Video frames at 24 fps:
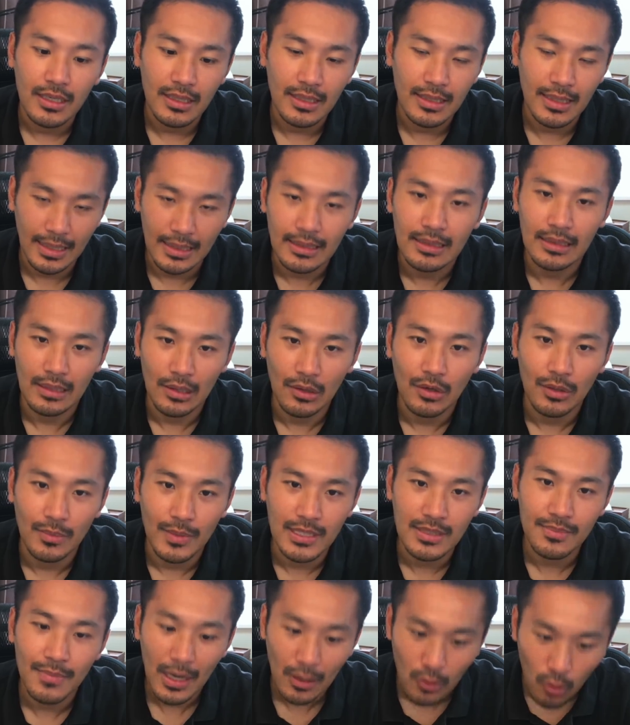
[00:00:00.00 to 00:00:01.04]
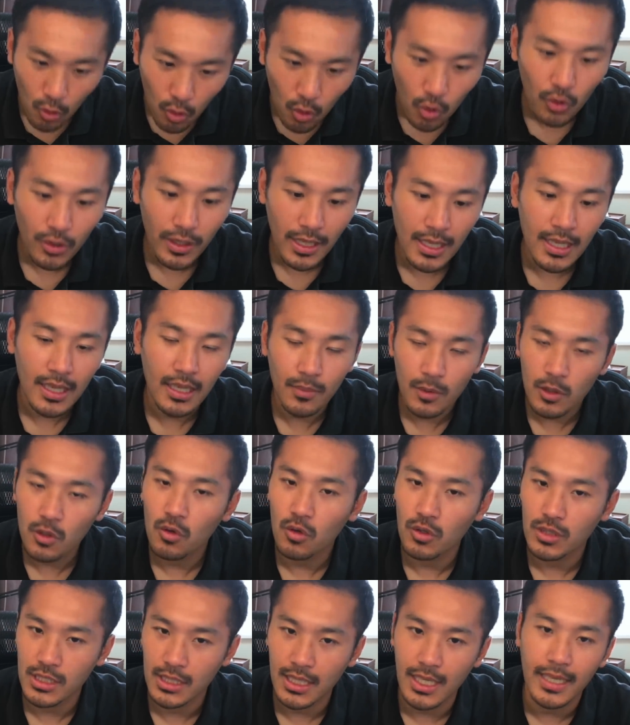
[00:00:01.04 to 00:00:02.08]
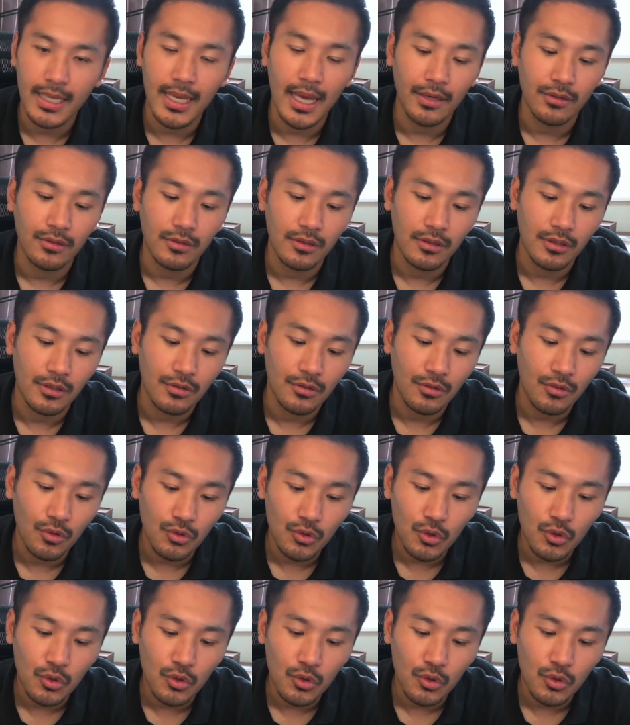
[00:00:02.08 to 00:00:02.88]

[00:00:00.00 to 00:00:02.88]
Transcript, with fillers: やっております。まあ、ここをね、レベルここしっかりやるっていう